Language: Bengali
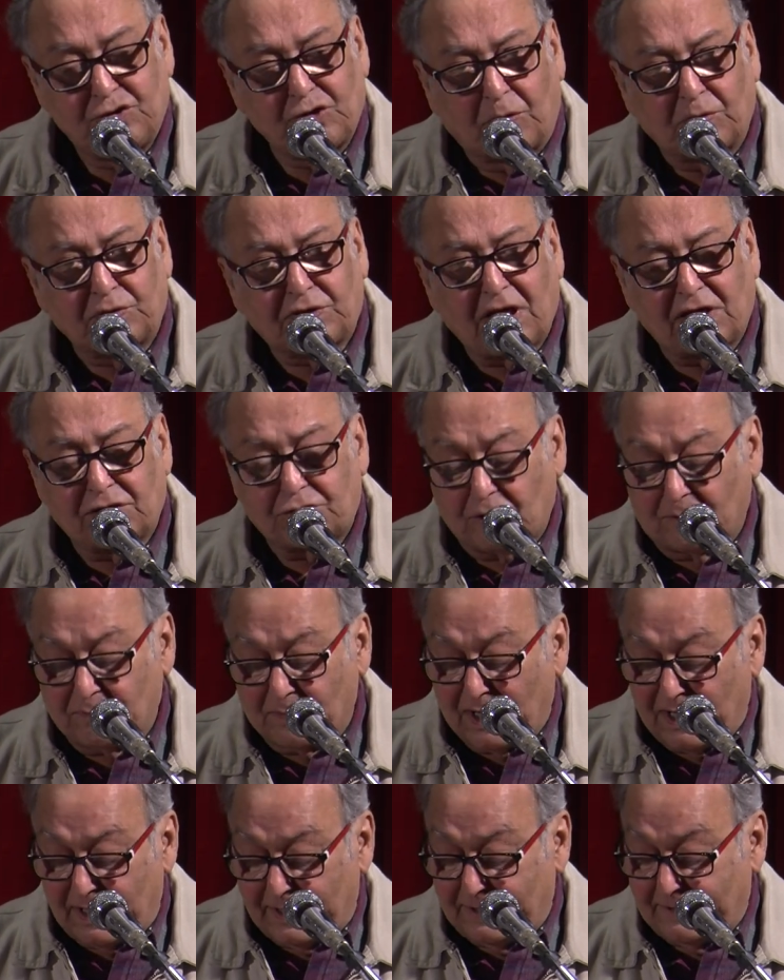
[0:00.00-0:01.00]
চমৎকার সব
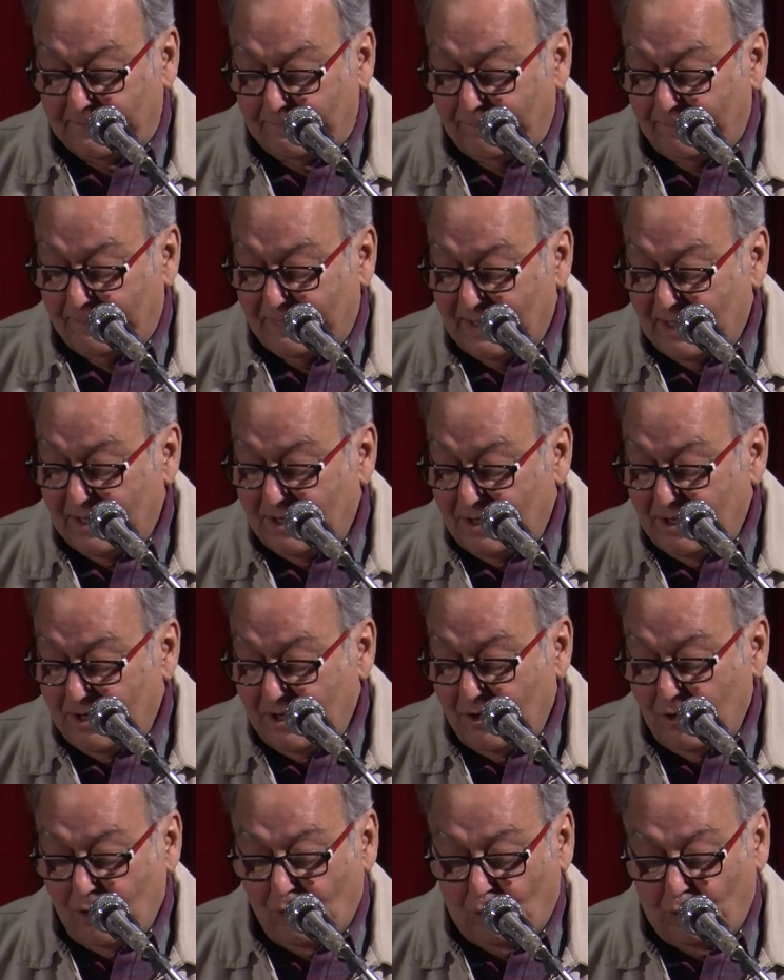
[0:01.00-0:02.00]
গান
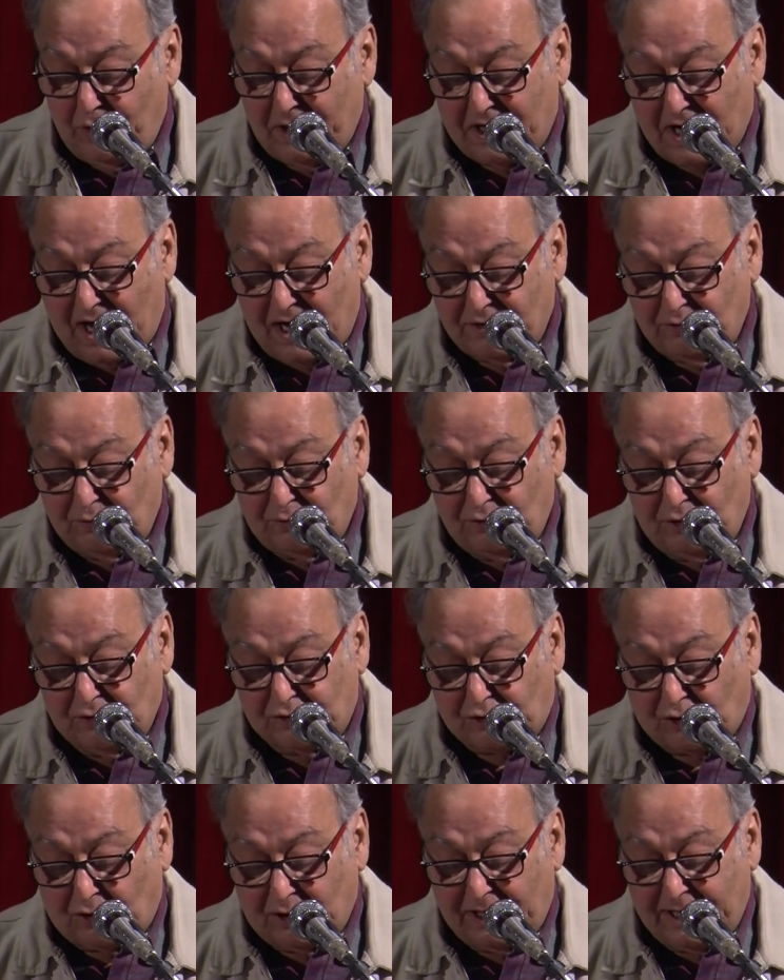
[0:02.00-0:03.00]
ওই
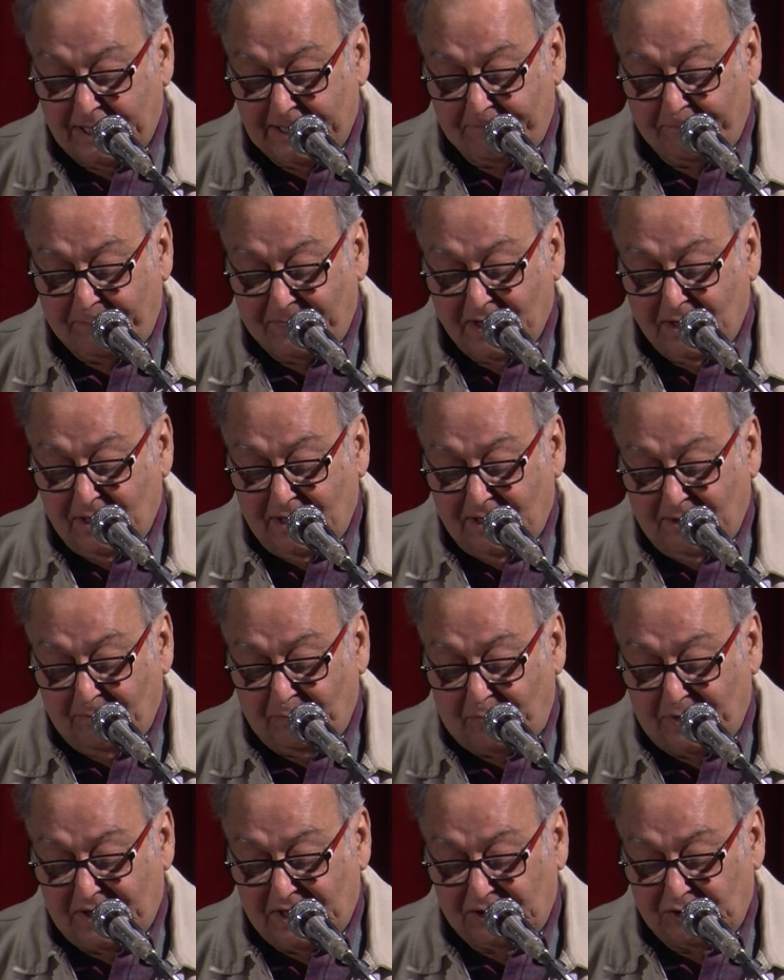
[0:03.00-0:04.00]
গানগুলোর সঙ্গে
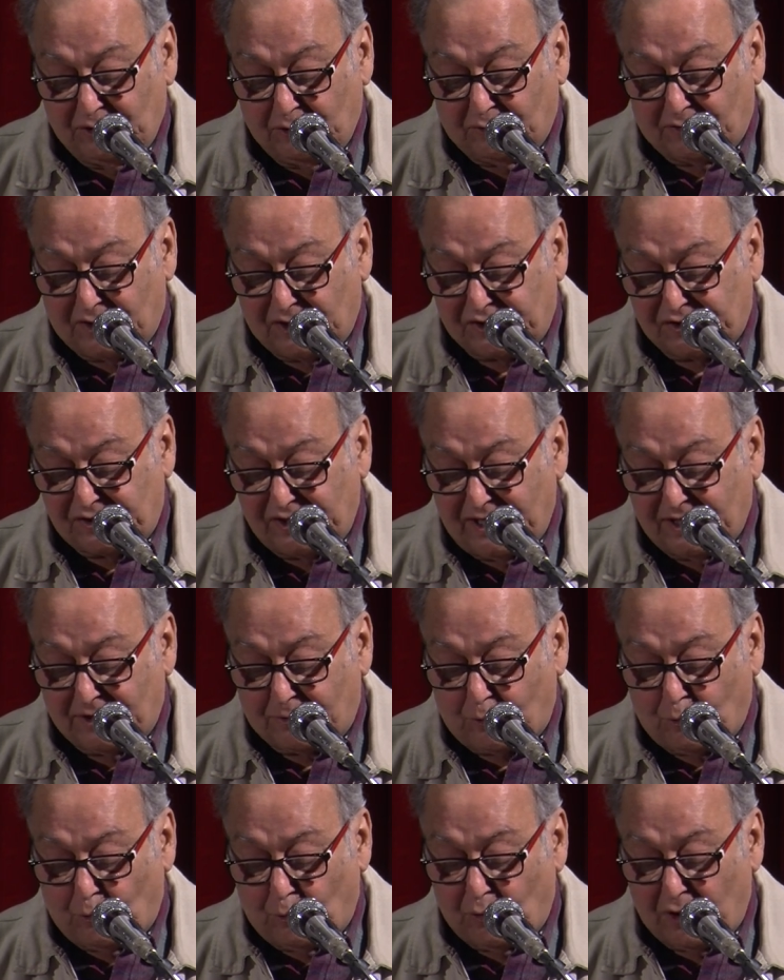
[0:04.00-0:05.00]
বীরেন্দ্র কৃষ্ণের
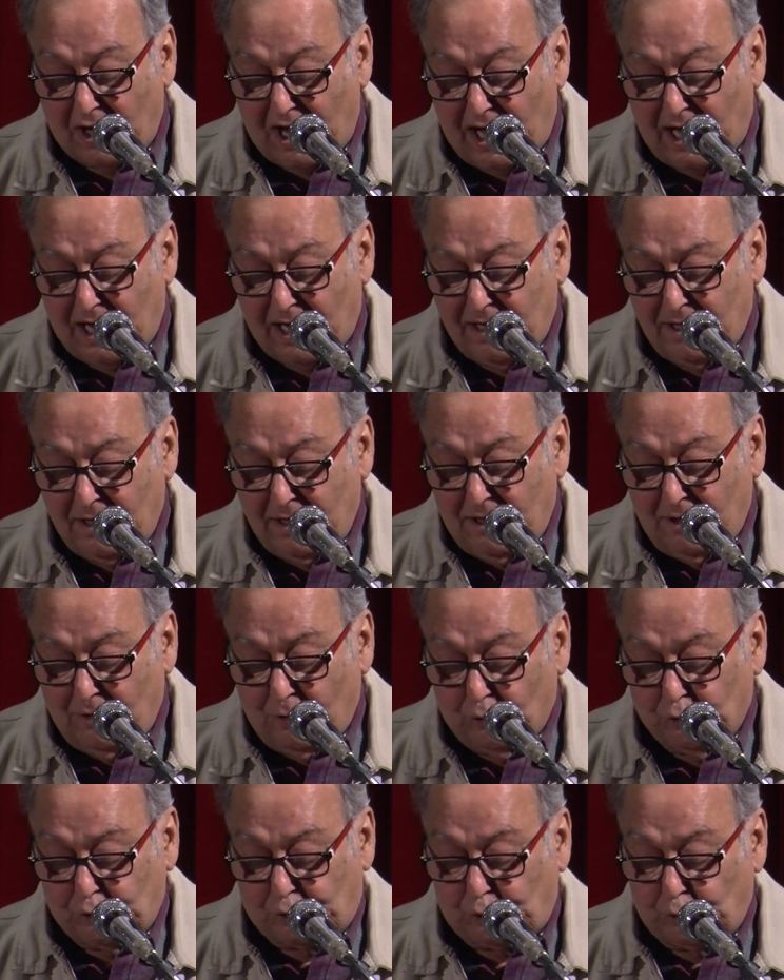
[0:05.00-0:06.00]
খোলা
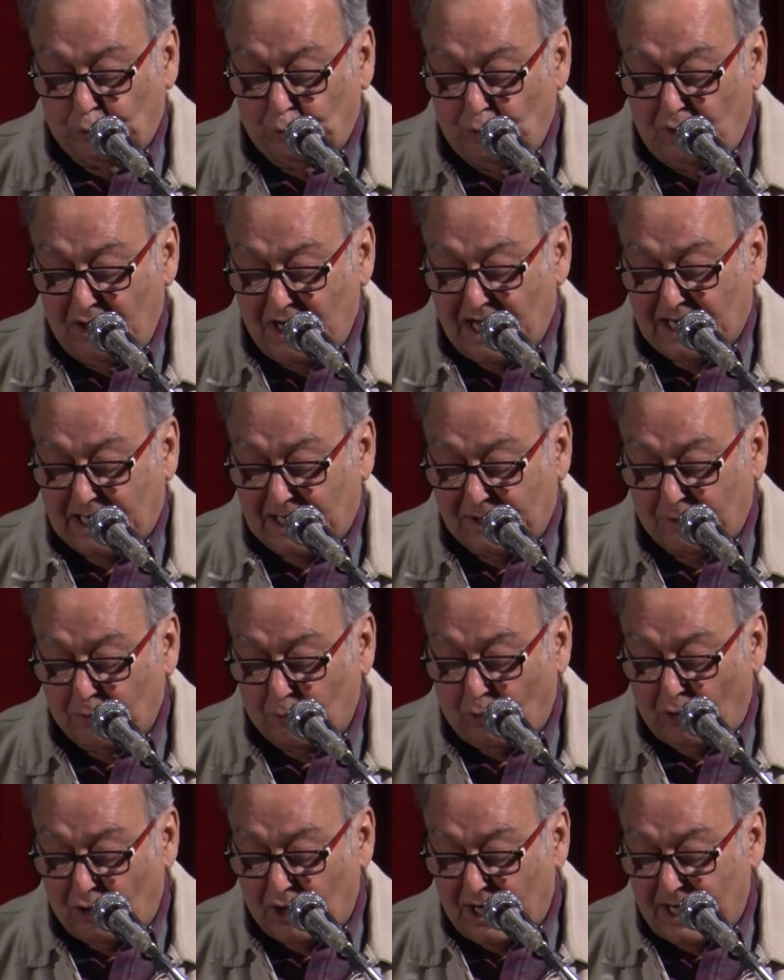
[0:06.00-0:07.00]
ও সুর লাগানো
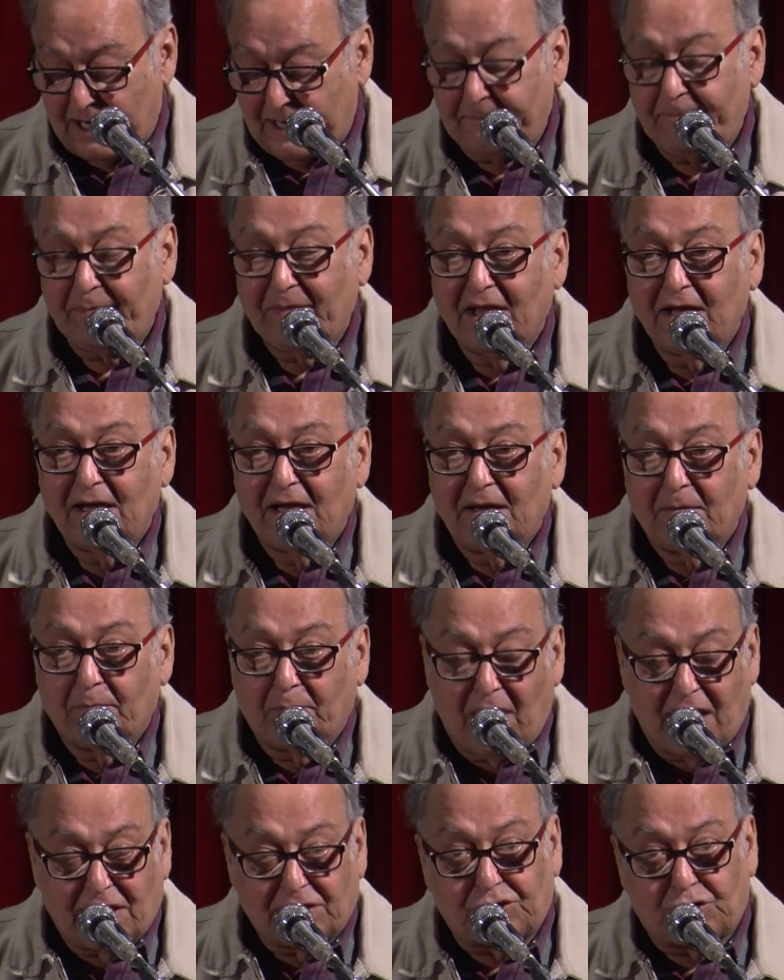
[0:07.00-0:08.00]
গলায়
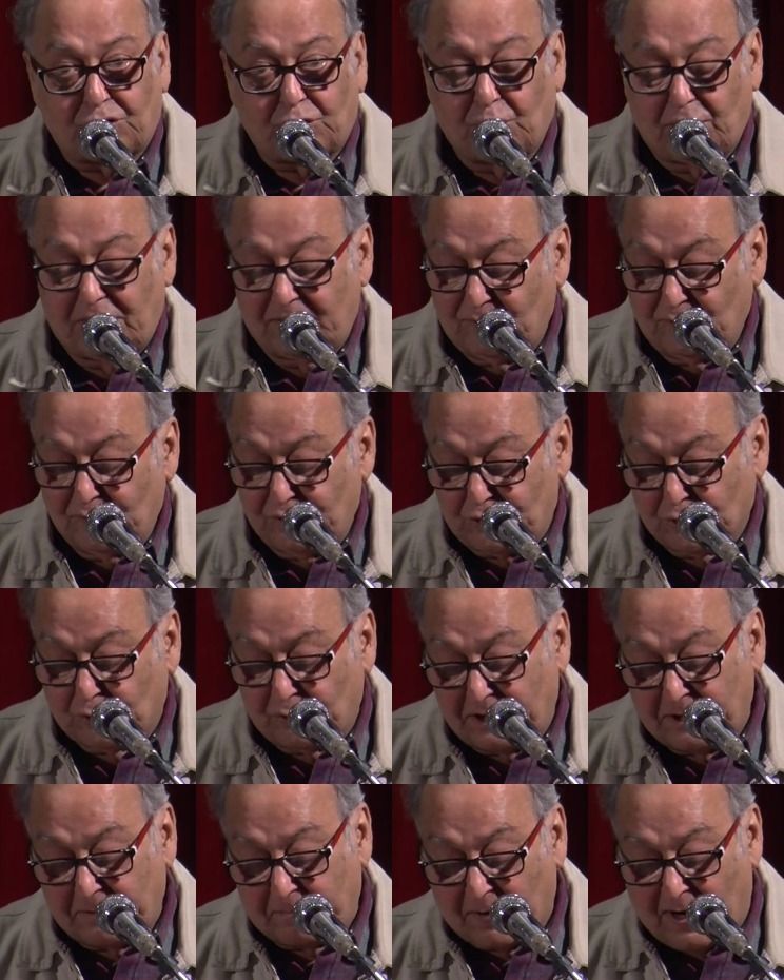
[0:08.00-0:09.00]
ভাষ্য এবং
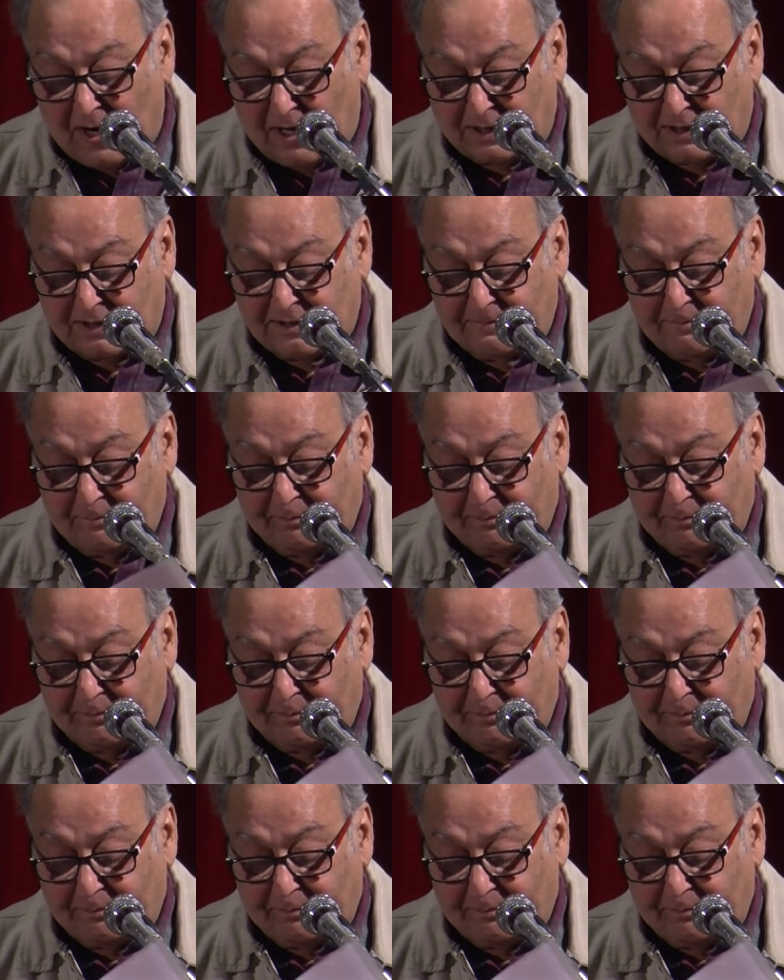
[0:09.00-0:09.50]
পাঠ